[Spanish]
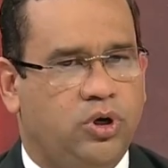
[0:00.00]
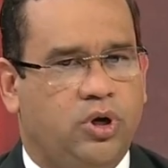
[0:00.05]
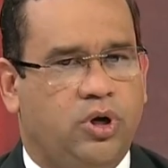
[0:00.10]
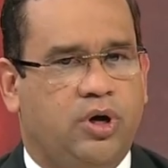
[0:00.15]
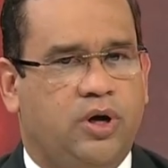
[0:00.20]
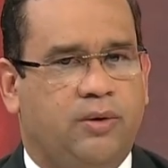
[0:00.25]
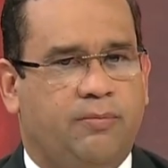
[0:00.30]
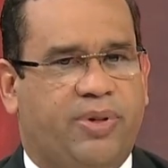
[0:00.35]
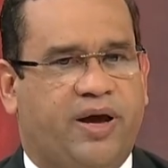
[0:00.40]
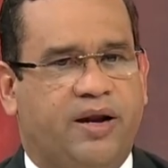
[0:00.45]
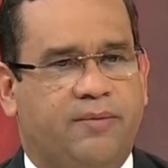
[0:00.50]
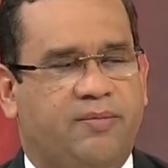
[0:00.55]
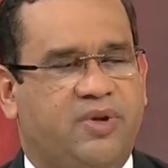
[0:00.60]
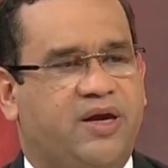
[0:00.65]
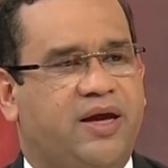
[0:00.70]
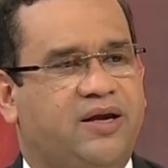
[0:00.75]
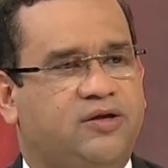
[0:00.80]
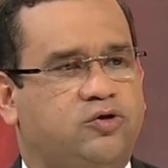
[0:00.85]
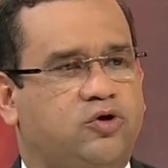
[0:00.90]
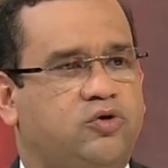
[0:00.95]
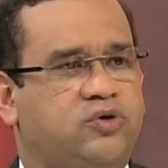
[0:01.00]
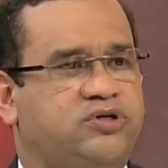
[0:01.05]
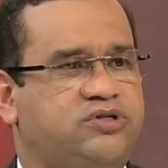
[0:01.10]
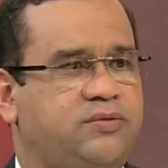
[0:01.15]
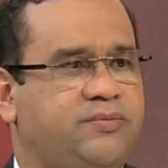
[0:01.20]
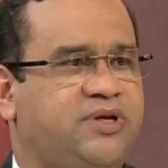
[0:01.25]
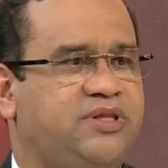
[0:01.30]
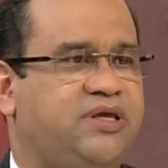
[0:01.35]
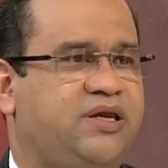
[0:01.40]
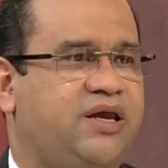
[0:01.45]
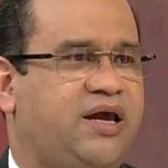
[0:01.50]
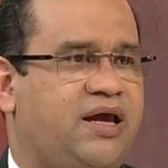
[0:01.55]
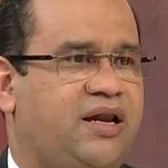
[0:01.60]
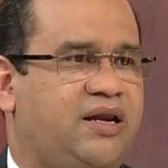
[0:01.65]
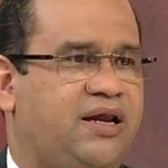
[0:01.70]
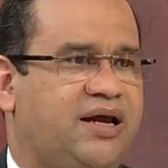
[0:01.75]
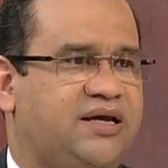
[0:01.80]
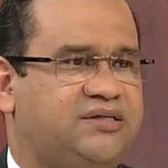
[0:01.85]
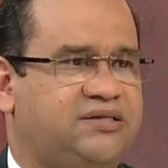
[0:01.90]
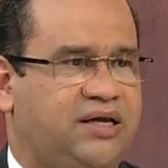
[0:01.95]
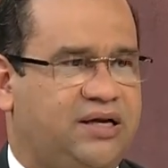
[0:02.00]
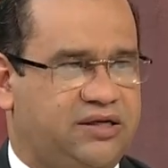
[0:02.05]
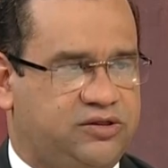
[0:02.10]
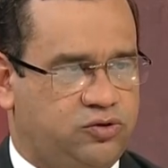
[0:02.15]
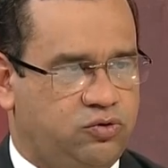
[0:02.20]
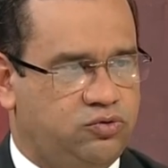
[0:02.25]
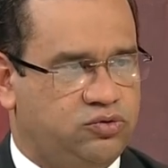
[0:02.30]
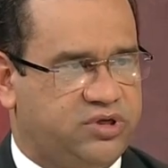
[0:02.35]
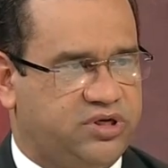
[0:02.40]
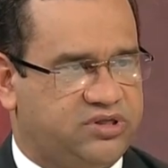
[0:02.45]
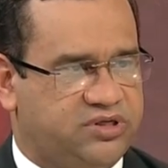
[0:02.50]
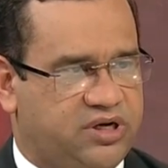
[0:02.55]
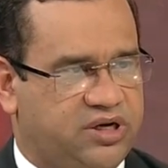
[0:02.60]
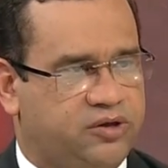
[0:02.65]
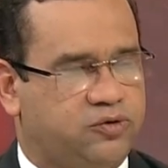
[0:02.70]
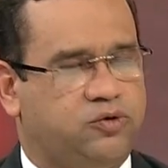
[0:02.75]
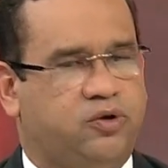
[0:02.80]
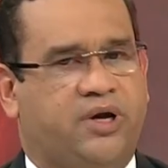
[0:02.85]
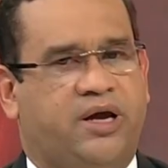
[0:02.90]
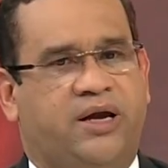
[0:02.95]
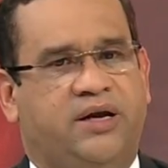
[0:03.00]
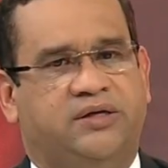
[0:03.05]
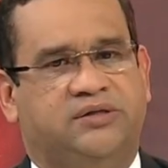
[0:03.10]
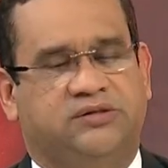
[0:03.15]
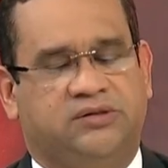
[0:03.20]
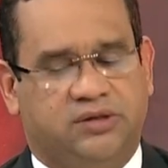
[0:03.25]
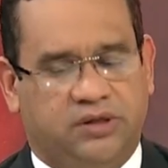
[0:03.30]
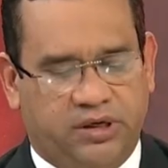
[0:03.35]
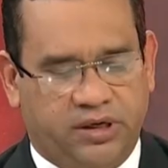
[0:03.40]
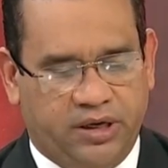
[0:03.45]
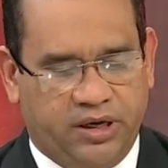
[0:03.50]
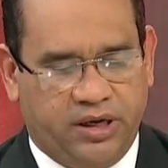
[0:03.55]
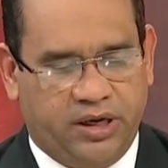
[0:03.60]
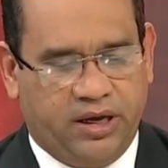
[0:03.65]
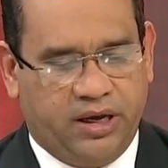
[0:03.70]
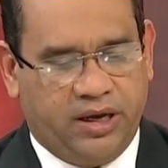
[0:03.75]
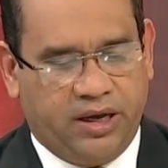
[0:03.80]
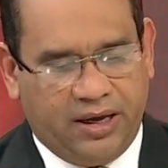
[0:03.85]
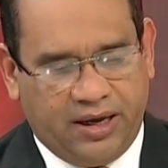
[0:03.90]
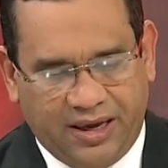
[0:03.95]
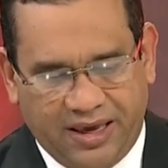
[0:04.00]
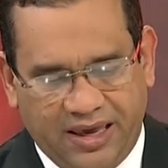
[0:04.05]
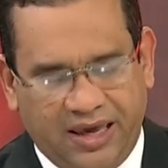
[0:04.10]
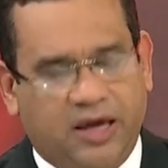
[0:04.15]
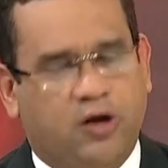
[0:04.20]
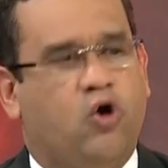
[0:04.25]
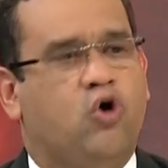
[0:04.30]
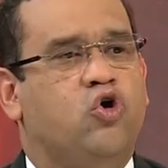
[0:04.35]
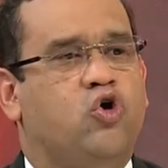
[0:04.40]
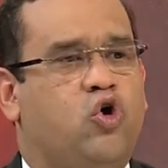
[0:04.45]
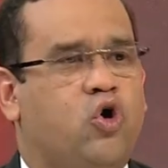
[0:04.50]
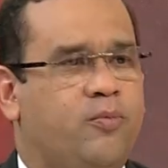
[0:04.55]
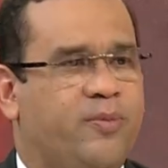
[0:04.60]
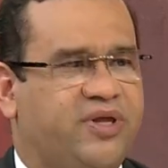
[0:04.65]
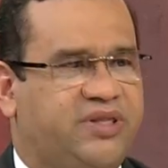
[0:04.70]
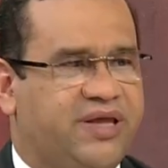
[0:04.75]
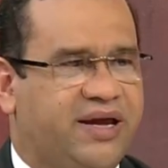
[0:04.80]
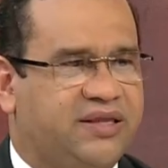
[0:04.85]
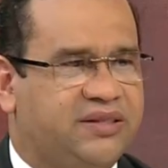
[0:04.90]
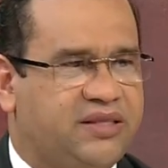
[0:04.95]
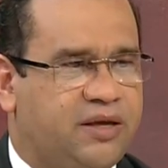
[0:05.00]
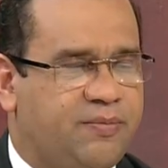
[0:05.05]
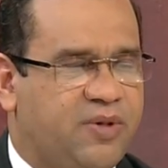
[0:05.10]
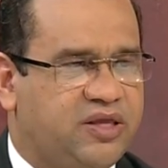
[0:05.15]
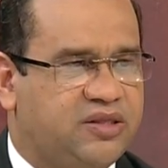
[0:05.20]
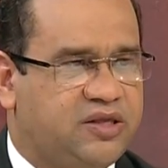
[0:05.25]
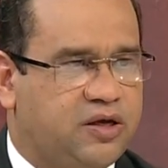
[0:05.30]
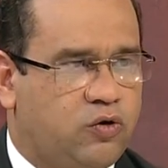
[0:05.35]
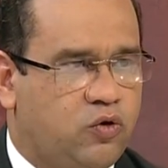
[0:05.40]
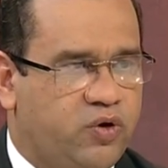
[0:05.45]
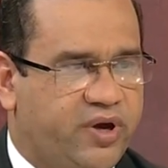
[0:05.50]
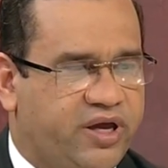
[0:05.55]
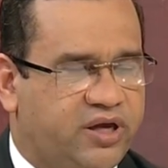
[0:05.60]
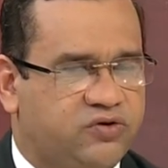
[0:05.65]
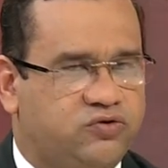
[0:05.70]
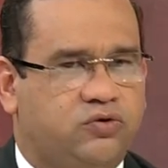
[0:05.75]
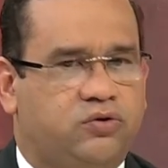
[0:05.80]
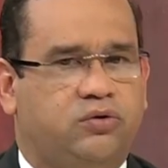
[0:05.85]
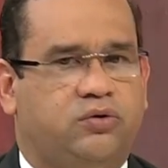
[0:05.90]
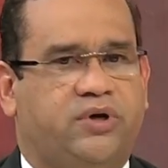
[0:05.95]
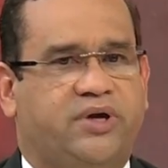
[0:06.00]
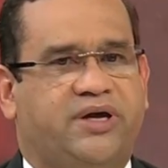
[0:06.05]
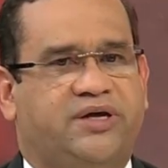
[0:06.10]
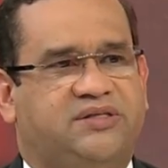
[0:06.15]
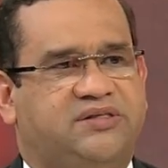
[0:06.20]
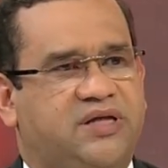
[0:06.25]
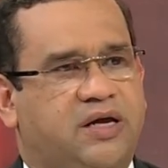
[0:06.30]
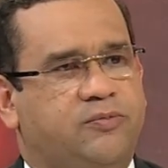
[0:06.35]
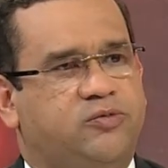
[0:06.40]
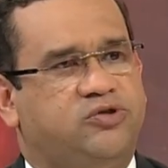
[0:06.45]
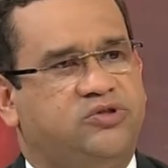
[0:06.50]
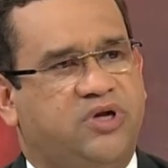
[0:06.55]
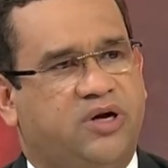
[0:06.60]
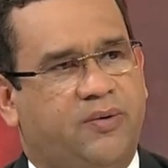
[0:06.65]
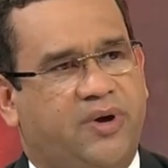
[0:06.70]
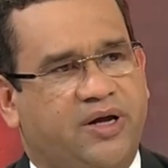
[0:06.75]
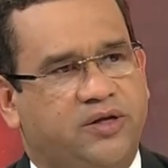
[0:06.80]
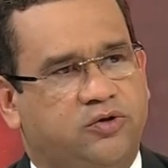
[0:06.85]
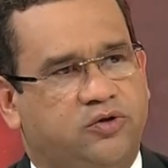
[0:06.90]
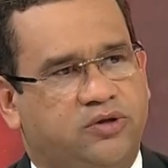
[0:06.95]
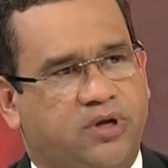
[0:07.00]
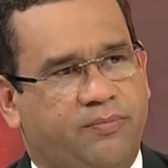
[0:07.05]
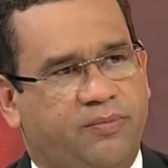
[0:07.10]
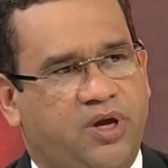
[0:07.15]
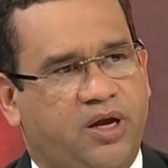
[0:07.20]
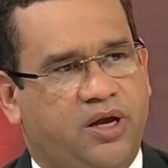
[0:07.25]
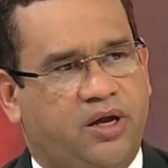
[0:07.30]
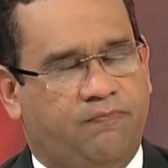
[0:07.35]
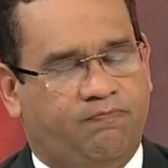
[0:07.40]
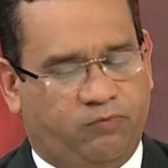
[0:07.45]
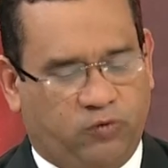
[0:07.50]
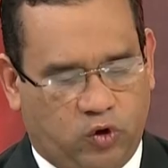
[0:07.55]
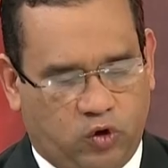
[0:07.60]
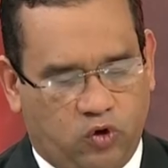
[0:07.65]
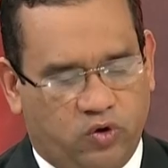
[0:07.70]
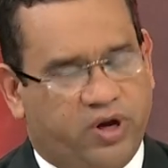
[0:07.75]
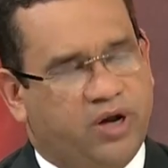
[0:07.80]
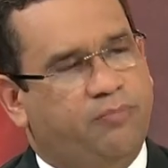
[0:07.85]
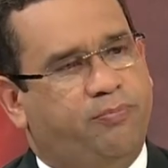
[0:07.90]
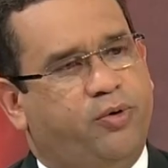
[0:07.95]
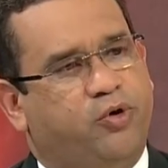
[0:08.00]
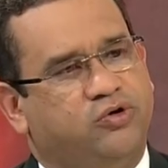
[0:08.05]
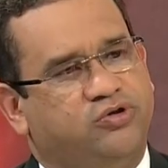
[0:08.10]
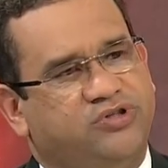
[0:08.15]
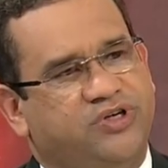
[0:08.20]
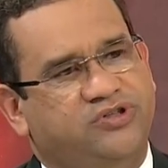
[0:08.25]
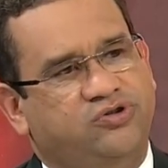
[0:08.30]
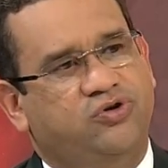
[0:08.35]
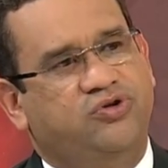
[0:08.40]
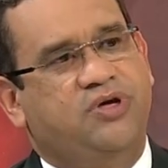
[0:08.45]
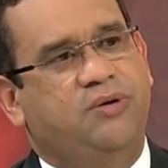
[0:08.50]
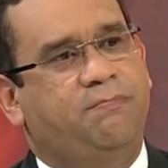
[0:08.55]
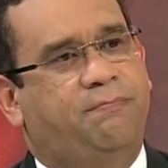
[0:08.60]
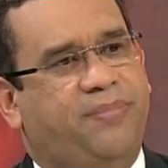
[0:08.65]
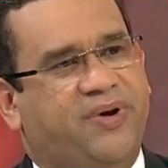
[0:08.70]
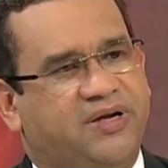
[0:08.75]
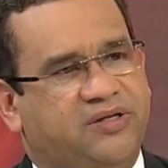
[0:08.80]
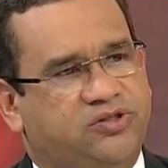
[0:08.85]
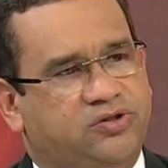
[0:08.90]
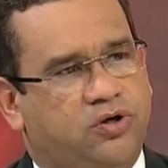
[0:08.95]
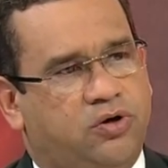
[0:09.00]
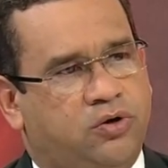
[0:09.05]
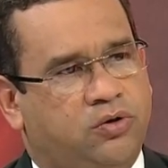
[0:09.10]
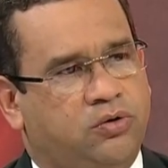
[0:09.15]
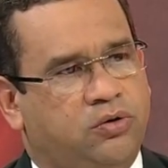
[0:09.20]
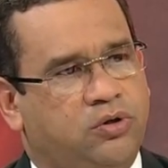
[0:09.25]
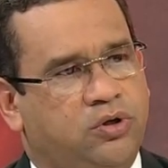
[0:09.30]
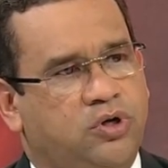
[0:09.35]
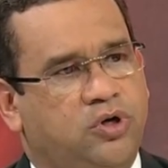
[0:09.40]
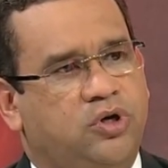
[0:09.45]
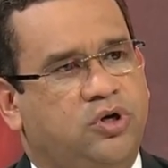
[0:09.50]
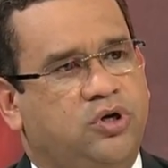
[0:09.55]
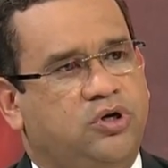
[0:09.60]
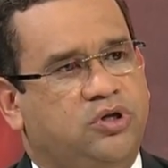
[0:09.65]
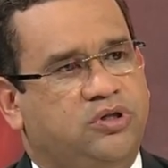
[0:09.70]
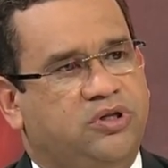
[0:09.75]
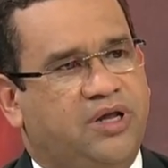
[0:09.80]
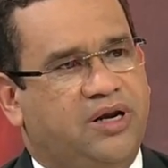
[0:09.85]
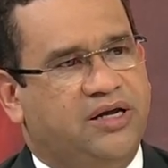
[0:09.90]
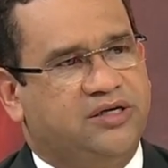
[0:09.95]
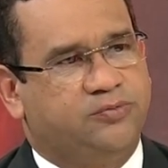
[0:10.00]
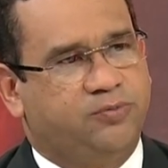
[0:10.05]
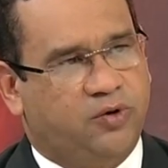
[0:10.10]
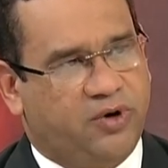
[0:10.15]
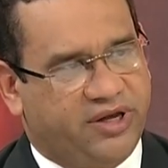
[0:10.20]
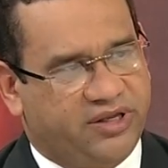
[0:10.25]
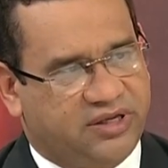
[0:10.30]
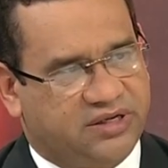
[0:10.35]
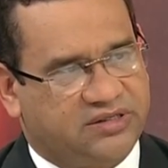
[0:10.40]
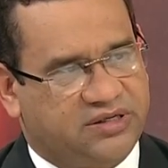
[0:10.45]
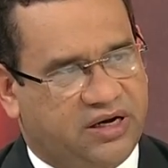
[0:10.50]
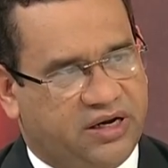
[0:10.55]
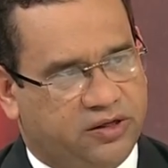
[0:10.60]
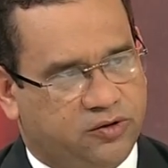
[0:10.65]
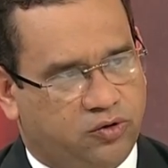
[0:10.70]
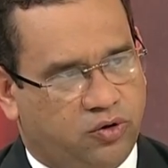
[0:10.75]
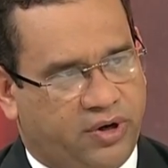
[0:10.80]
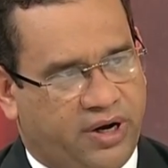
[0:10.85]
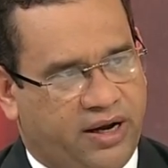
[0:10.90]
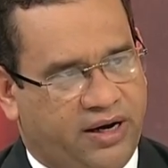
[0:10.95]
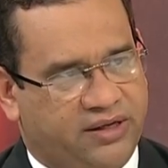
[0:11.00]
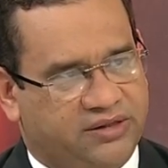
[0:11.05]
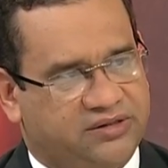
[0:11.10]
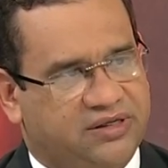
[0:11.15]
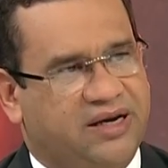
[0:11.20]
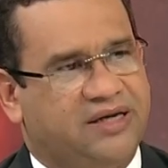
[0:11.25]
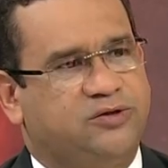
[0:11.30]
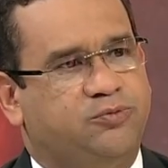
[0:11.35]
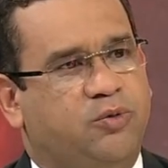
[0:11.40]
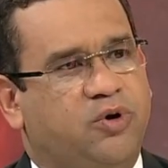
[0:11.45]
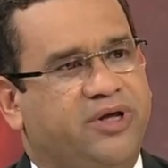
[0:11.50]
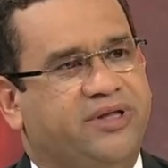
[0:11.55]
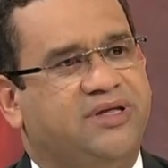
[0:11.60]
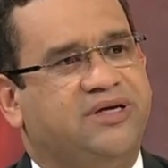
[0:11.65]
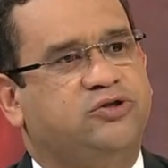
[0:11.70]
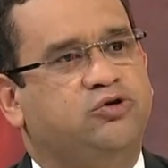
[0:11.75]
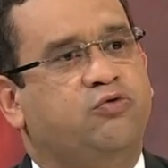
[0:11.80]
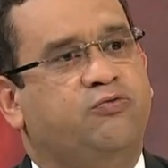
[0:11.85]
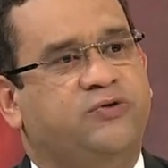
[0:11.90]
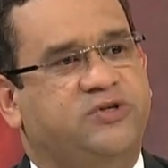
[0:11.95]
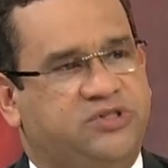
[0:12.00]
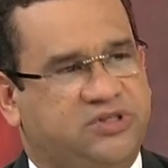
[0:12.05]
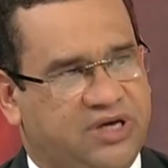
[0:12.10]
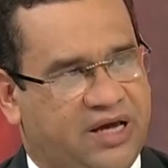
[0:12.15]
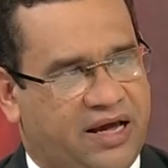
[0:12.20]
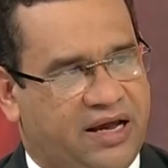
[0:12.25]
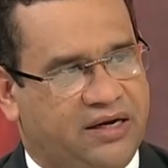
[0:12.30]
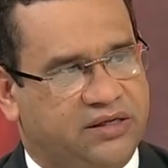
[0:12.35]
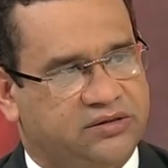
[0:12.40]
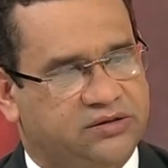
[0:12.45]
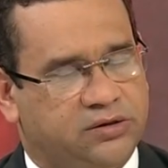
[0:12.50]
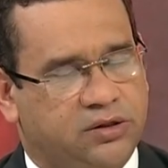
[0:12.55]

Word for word: para enviar todo ese material hacia las juntas electorales. Y concomitantemente con eso, estamos trabajando también con el proceso de impresión de las boletas electorales, las boletas oficiales.